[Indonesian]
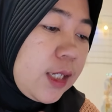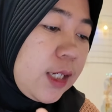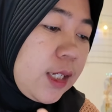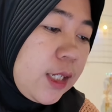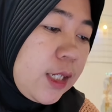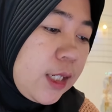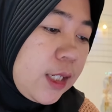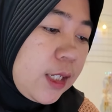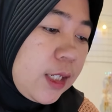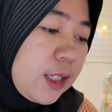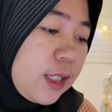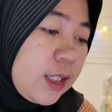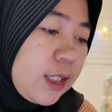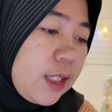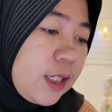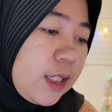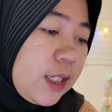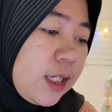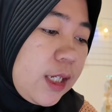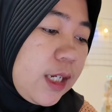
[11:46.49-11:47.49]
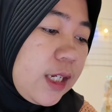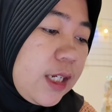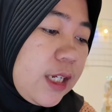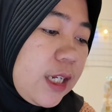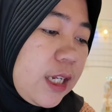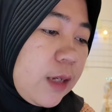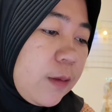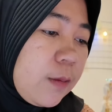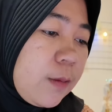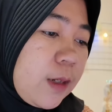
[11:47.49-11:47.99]
Nah, ini kan
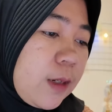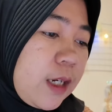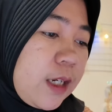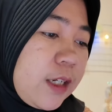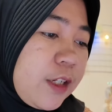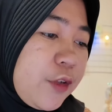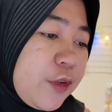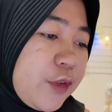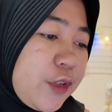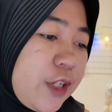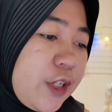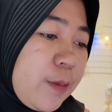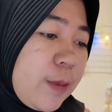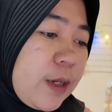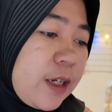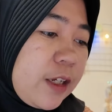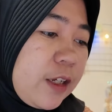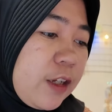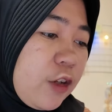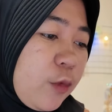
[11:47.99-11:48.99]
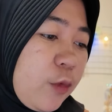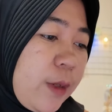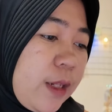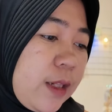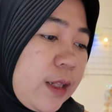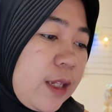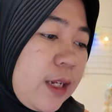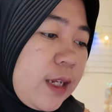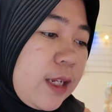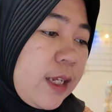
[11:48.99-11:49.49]
dalam radius 5 km
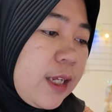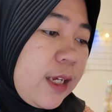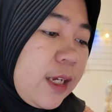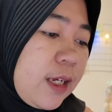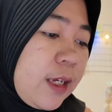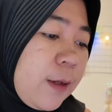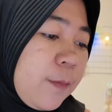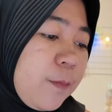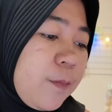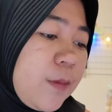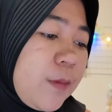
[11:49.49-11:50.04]
nih ya